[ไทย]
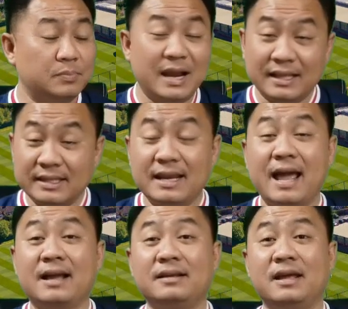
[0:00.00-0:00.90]
อะไรตันแฮ
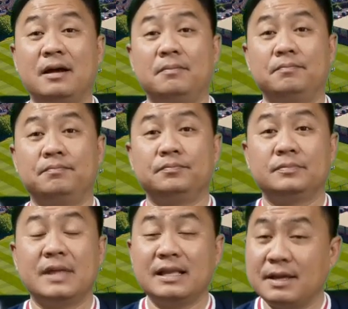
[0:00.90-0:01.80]
กเนี่ย
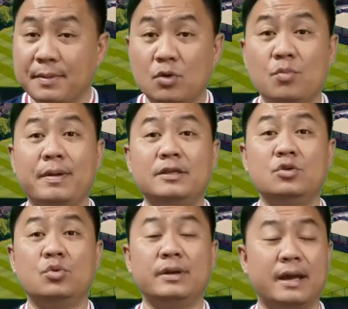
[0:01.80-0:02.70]
ถ้าจะมาคุมแมน
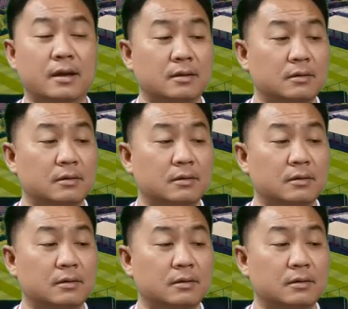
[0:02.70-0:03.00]
ยูเนี่ย